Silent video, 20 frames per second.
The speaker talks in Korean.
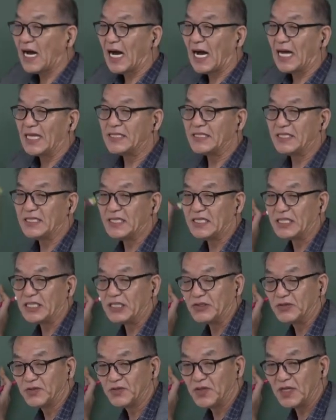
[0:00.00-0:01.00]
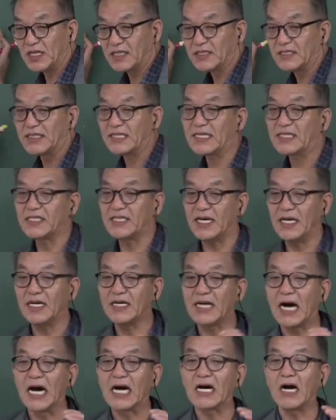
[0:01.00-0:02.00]
하지를 기준으로 해서
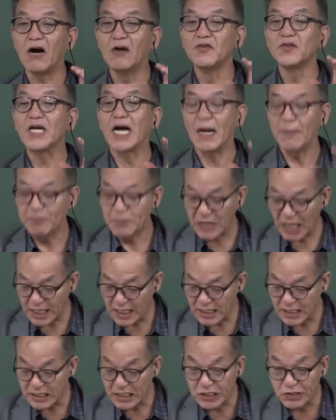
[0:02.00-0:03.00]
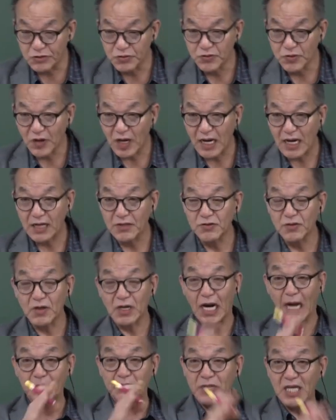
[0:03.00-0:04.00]
제일 가까운 갑자일를 기준으로 해가지고
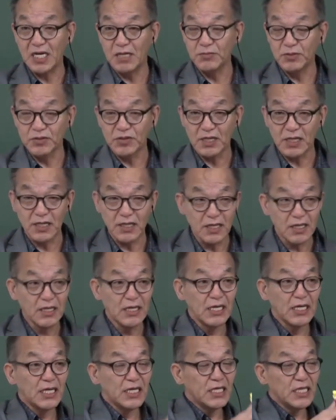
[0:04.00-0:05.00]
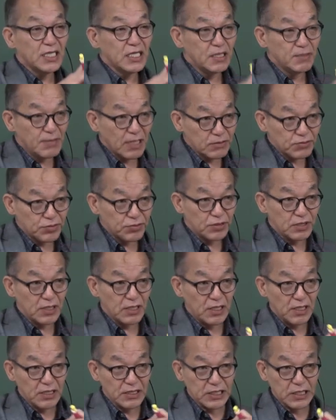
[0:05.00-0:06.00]
갑자일부터
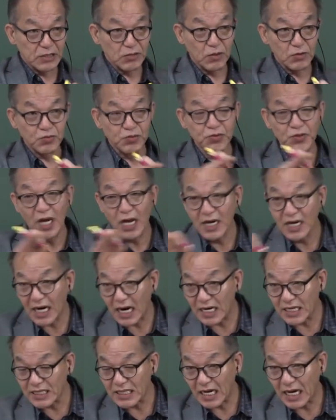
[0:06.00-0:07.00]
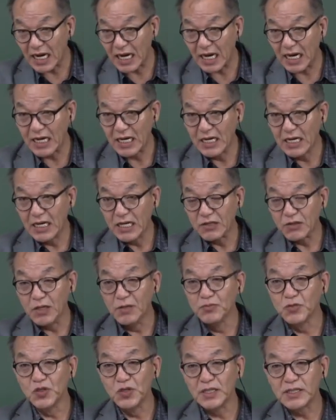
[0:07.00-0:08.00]
일백수성, 역도 순행을 하느냐 또
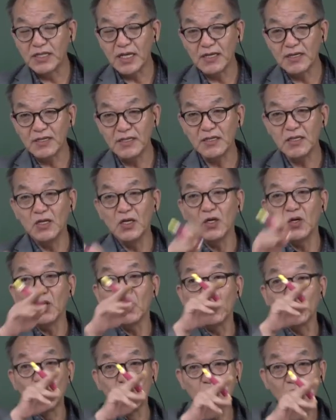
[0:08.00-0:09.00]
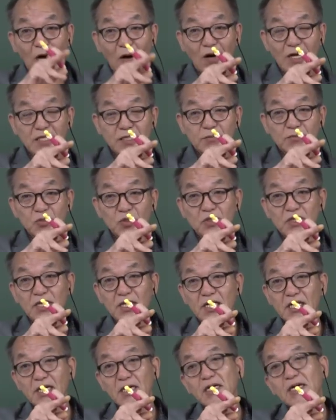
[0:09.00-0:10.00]
음들일 때는
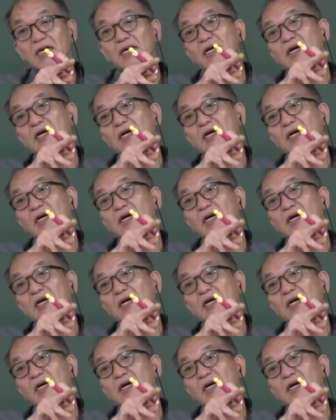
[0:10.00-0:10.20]
구자화성부터